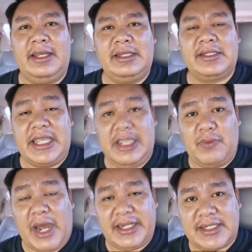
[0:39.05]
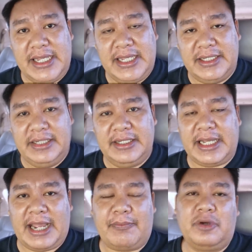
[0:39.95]
4 วัน 4 คืน
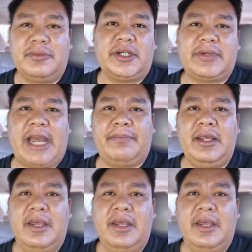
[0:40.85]
นะครับคุณผู้ชมครับ